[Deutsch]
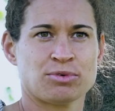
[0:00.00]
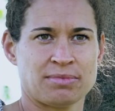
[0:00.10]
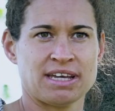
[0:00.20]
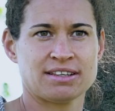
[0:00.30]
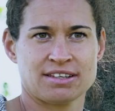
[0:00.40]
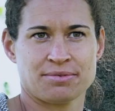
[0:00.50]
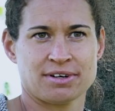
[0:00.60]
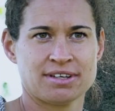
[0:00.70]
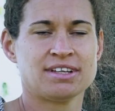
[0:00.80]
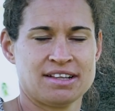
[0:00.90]
Moment,
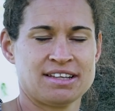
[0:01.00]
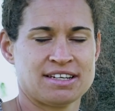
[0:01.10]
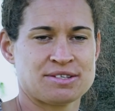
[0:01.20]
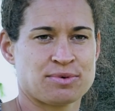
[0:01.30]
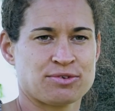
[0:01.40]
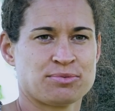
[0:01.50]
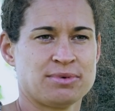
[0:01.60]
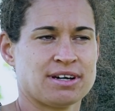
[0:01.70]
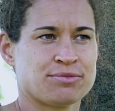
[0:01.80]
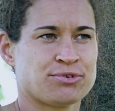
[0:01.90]
aber es war für
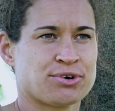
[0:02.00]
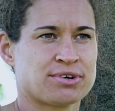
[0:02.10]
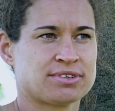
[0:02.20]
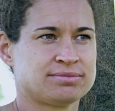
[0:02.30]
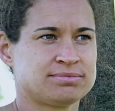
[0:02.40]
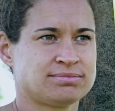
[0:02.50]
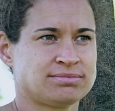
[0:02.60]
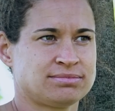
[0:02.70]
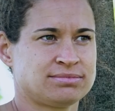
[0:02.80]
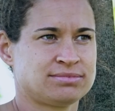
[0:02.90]
mich einfach,
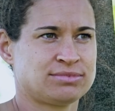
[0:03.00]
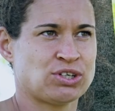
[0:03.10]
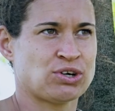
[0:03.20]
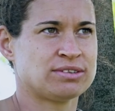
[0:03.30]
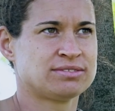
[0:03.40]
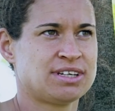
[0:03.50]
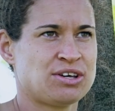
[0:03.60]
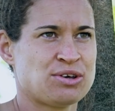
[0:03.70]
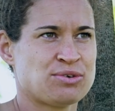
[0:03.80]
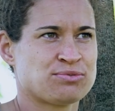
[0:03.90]
ja,
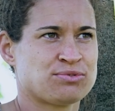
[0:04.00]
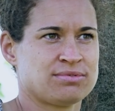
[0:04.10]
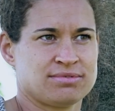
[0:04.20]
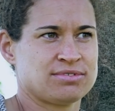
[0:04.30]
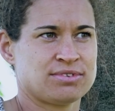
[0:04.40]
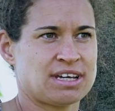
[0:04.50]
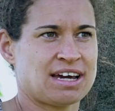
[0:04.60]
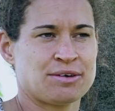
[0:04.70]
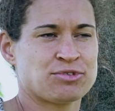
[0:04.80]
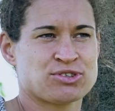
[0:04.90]

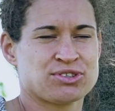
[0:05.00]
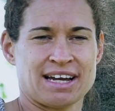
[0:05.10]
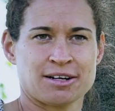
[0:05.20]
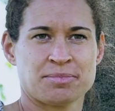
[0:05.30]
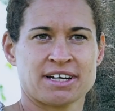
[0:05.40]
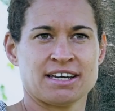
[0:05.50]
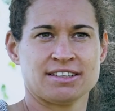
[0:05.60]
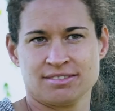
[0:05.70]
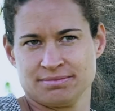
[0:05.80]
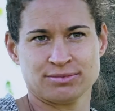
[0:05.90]
einfach so
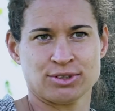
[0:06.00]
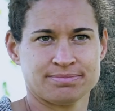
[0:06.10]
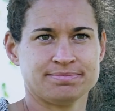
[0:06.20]
Dankbarkeit. Ja.